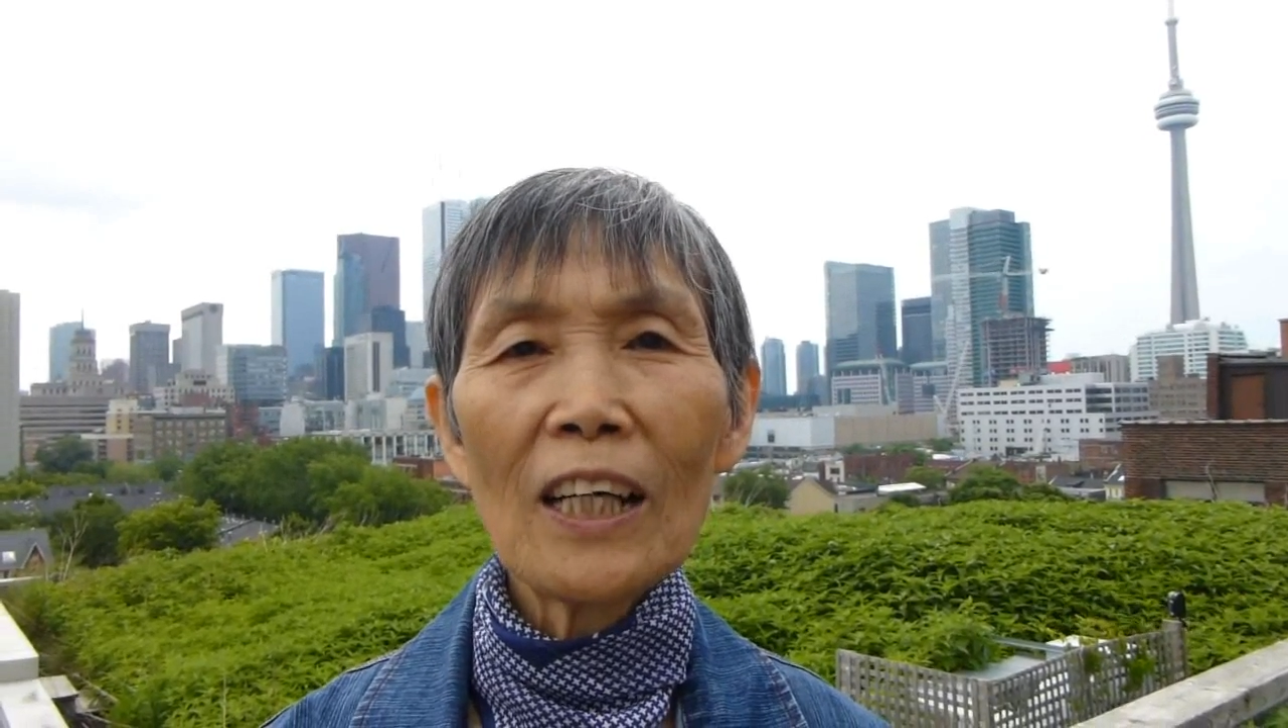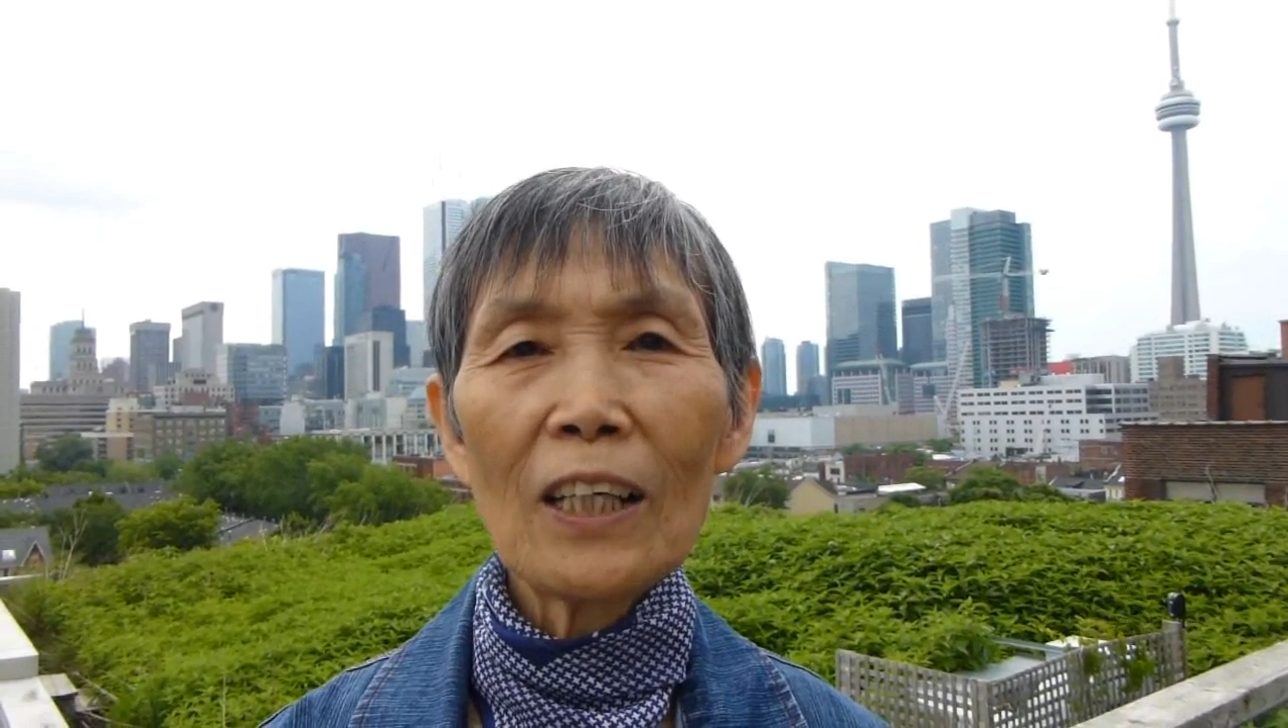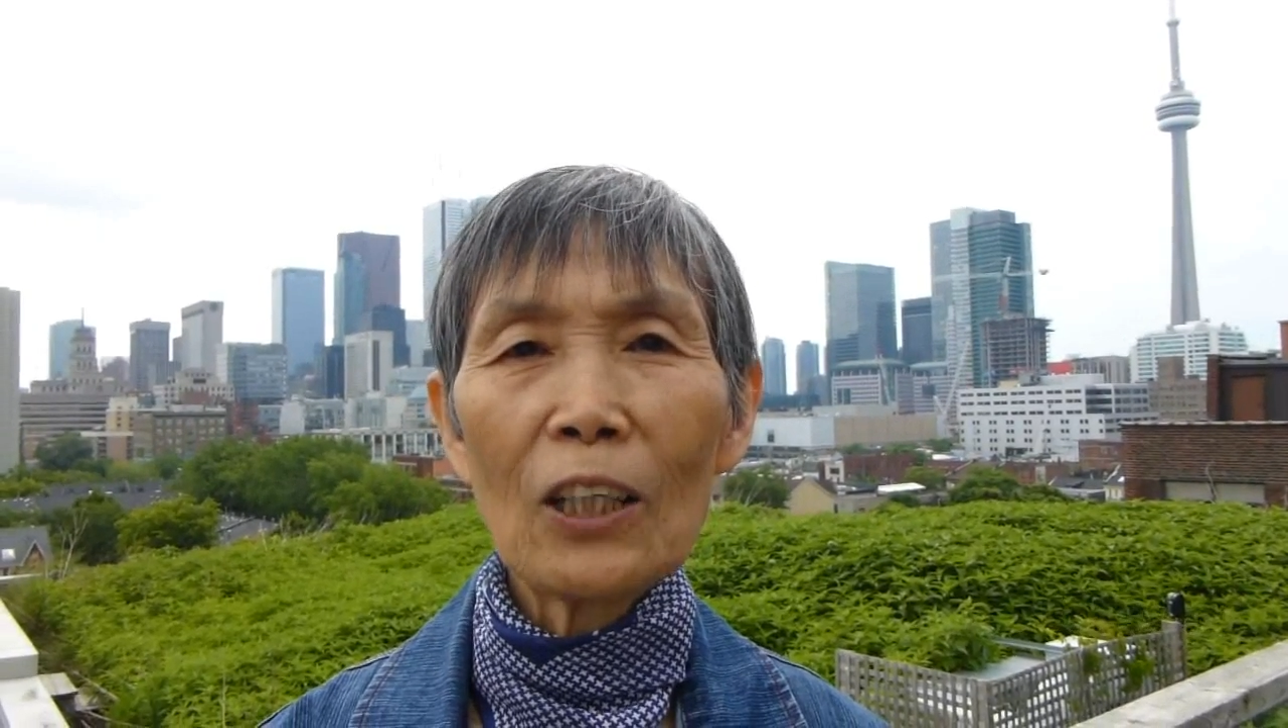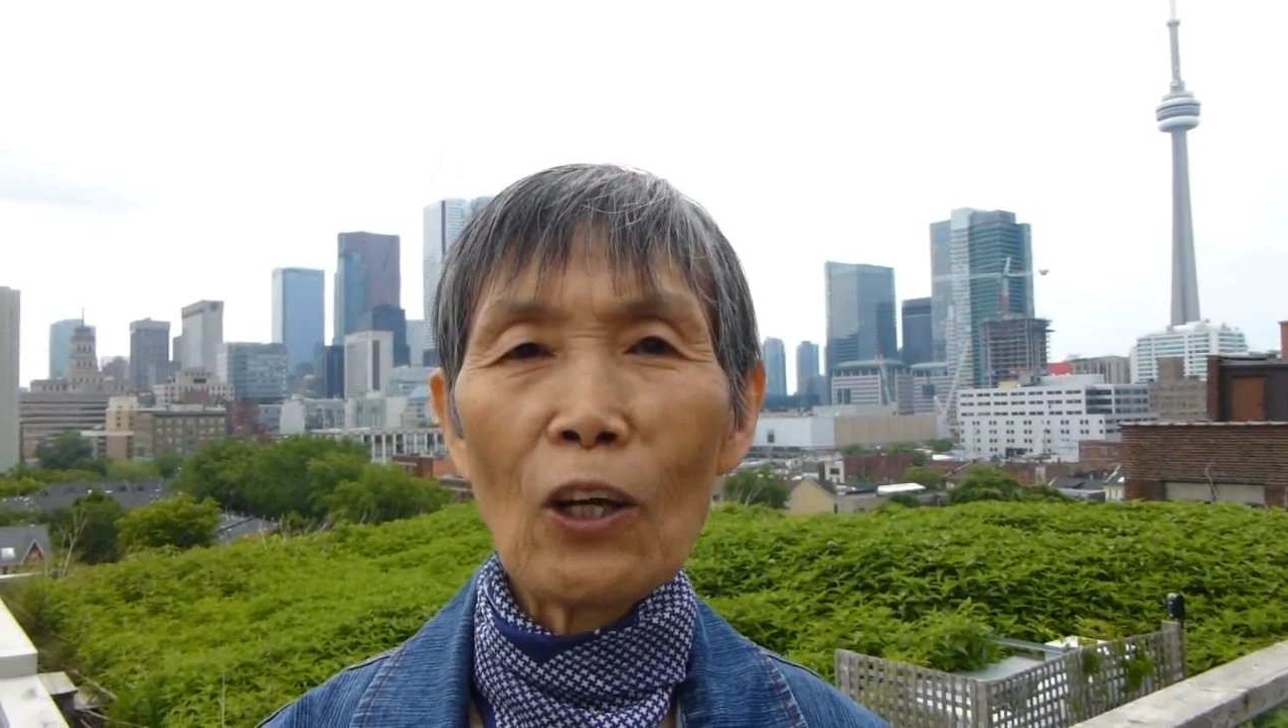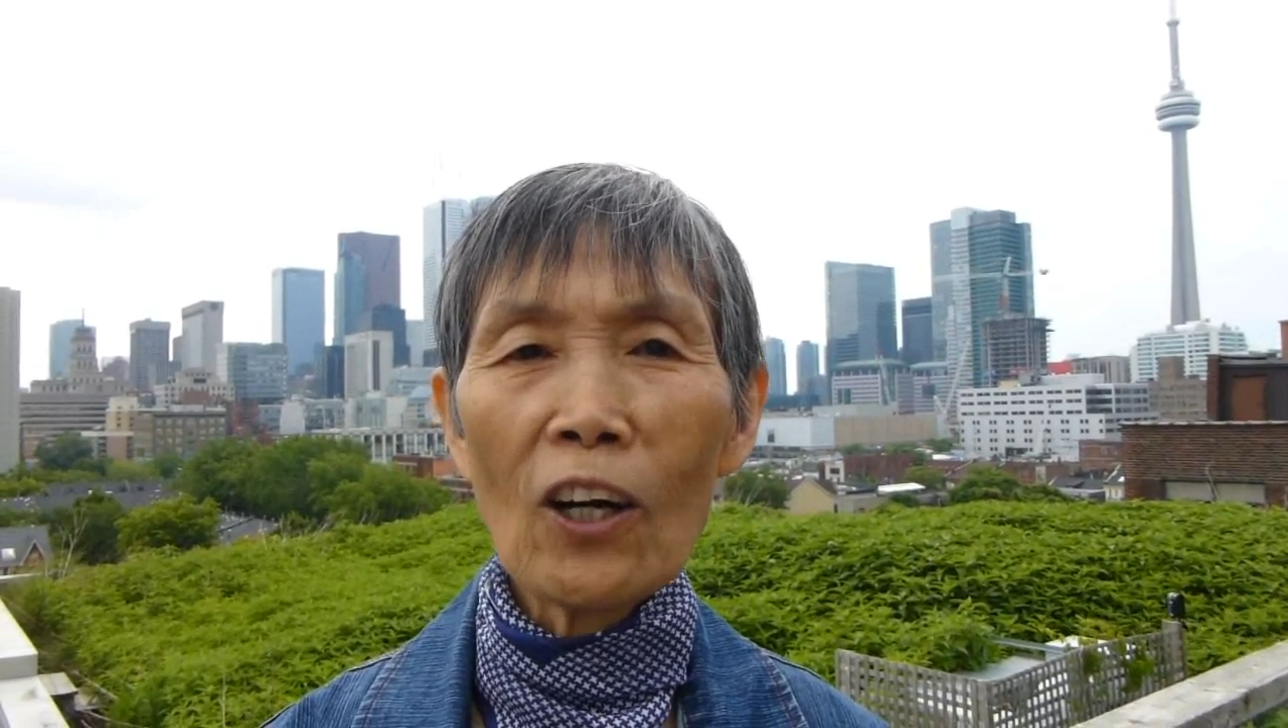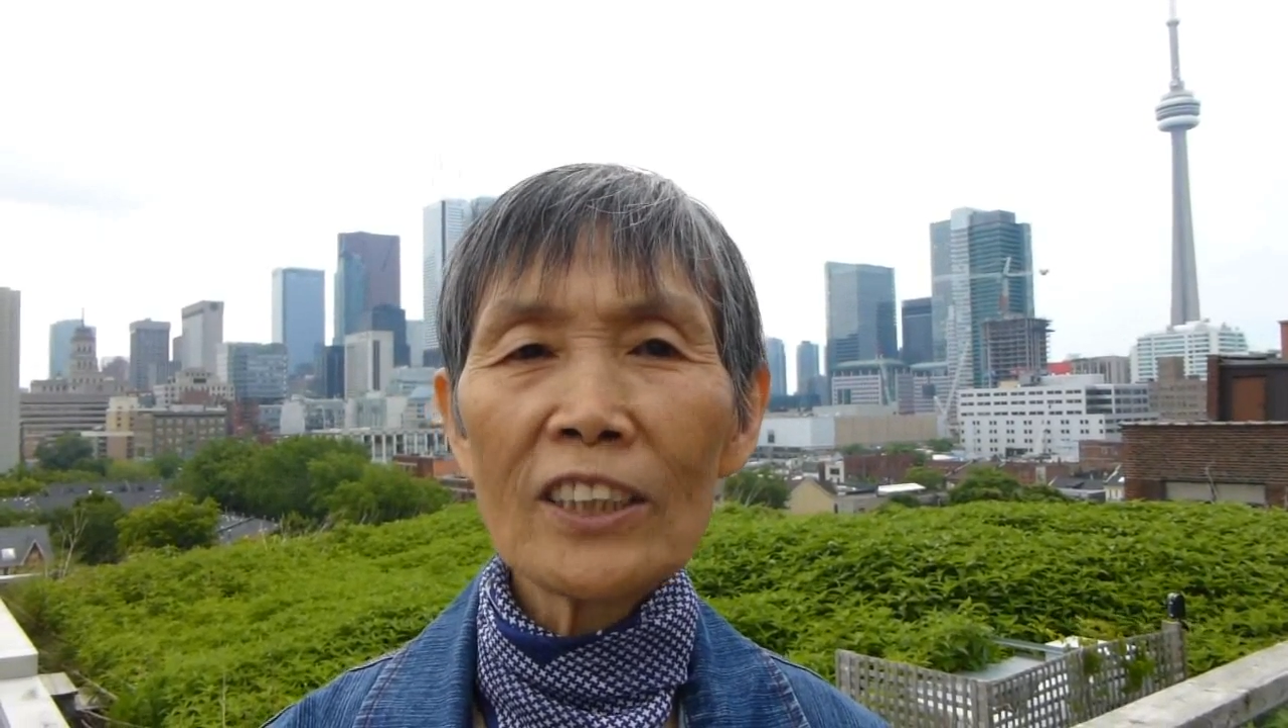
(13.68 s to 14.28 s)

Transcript: 了